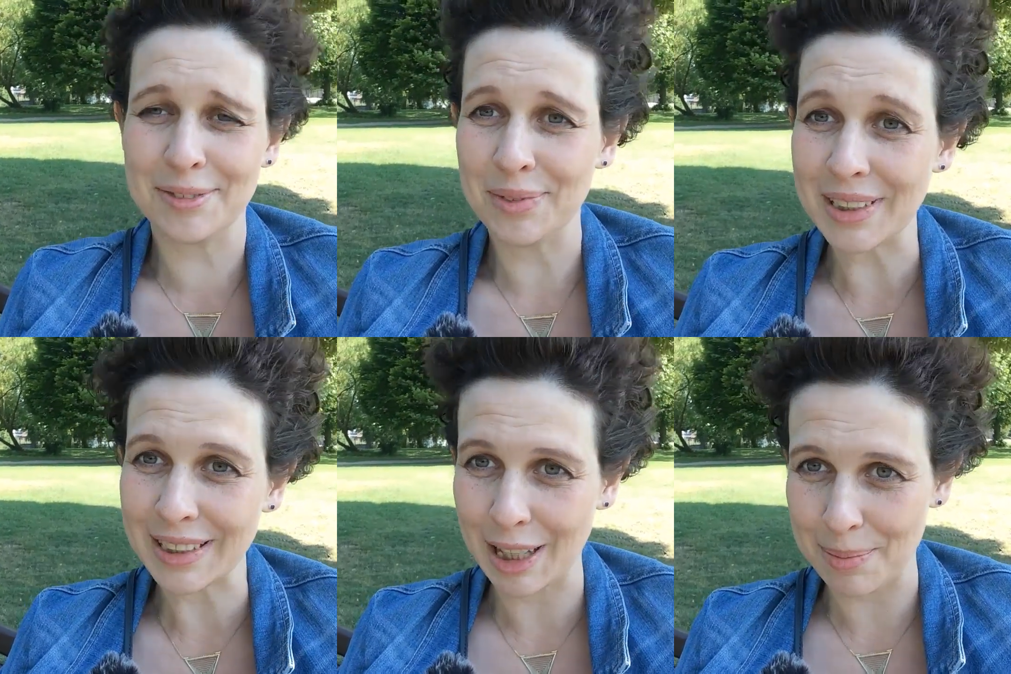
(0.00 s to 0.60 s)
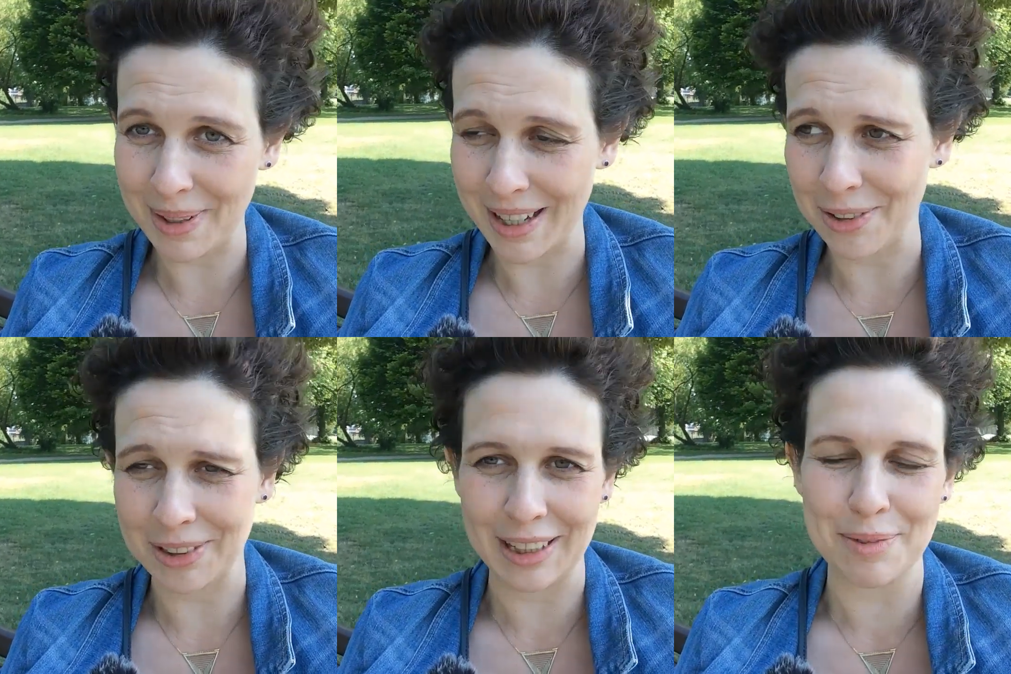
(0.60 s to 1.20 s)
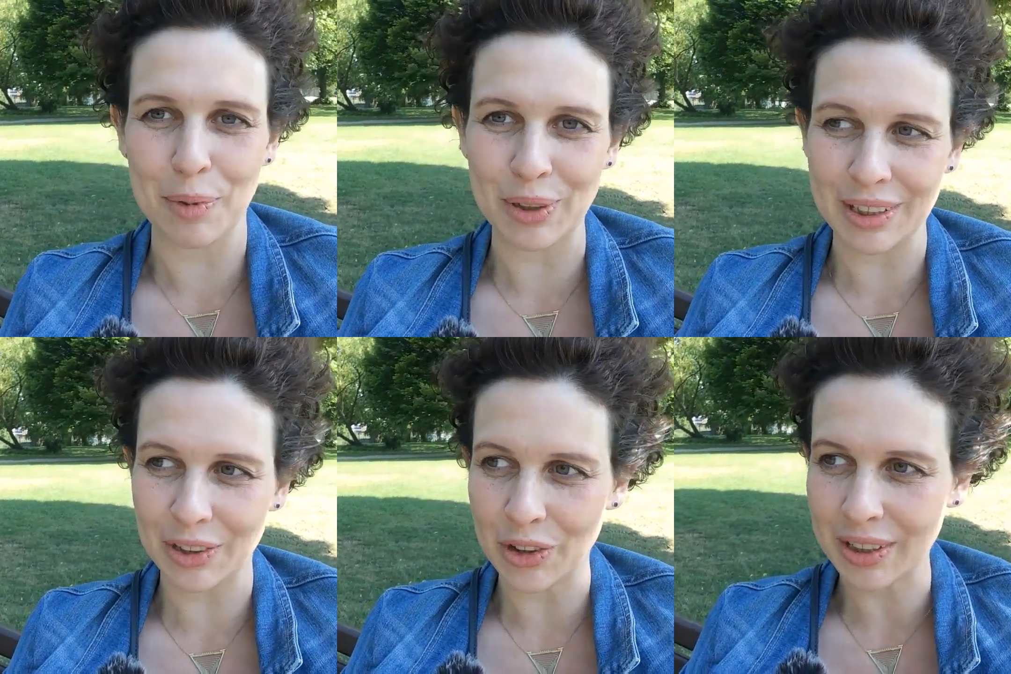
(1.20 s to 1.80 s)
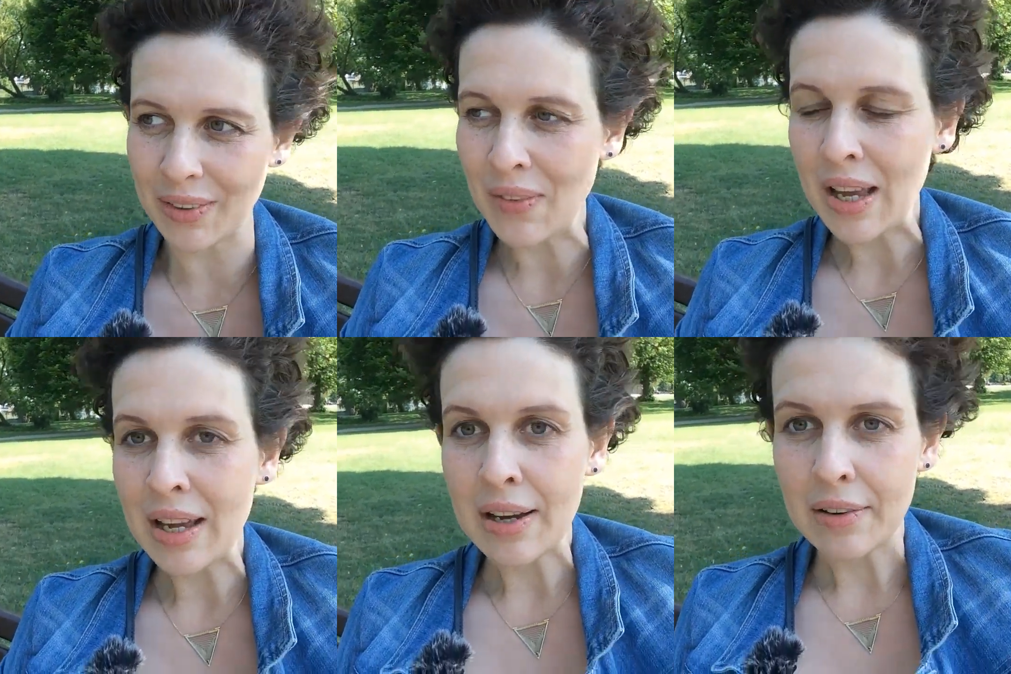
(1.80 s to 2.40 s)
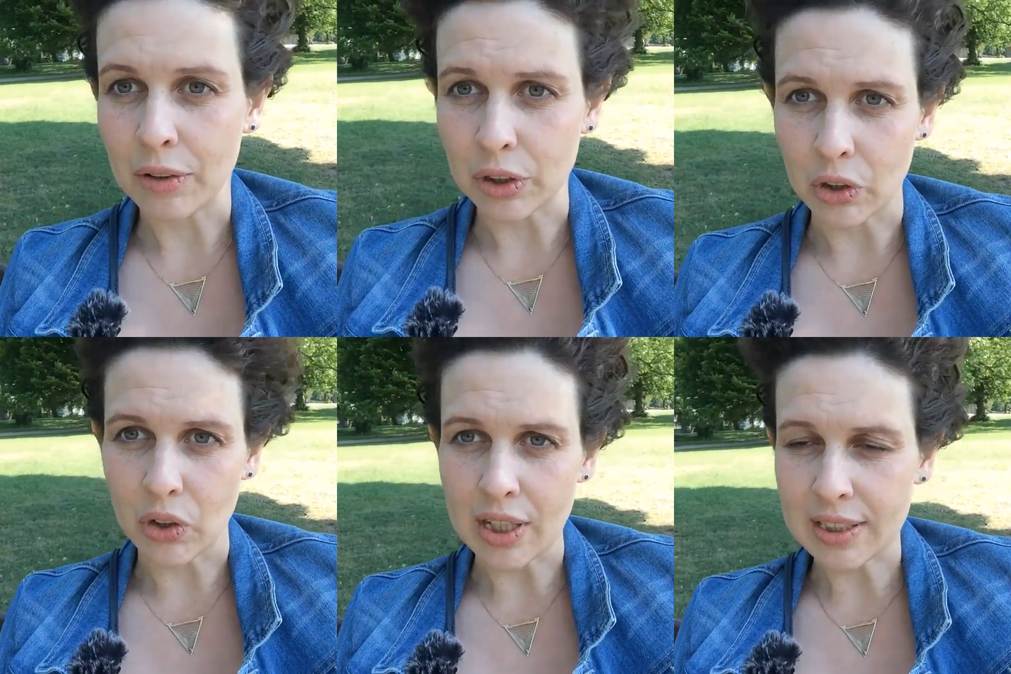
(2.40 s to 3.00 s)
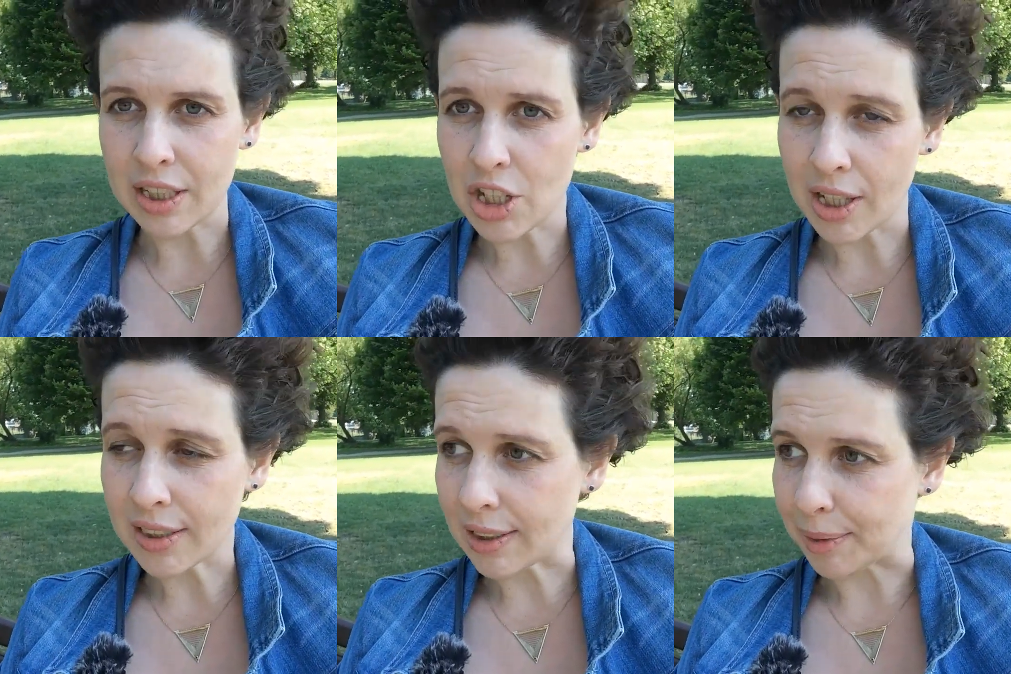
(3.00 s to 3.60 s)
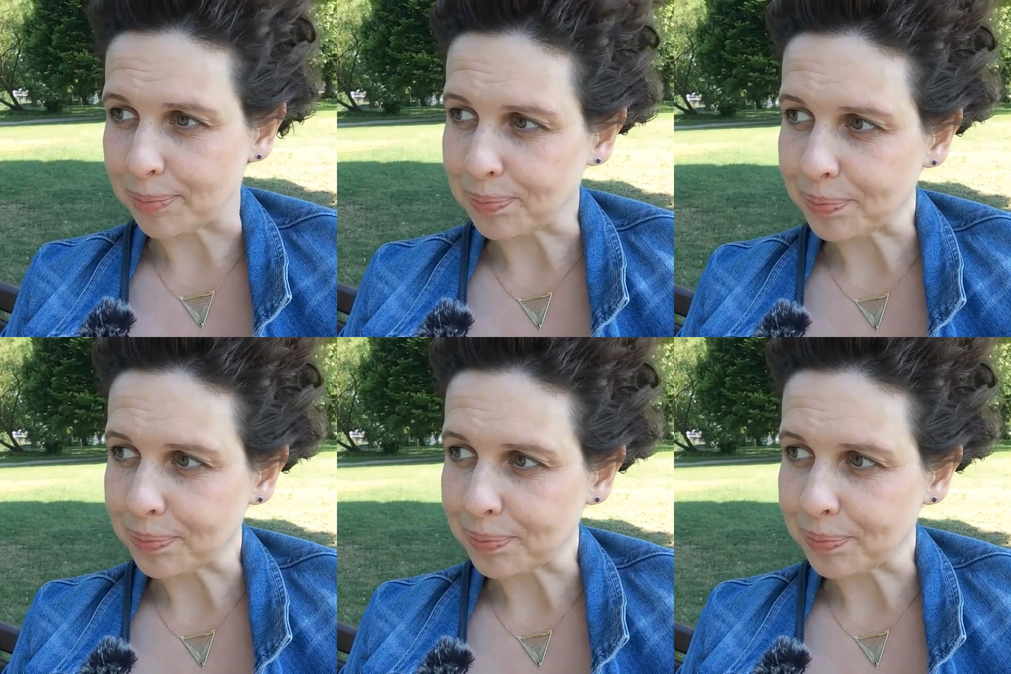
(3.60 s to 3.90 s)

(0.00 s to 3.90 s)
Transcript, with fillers: не слабый, какой-то лимонный торт. Вот, но если честно,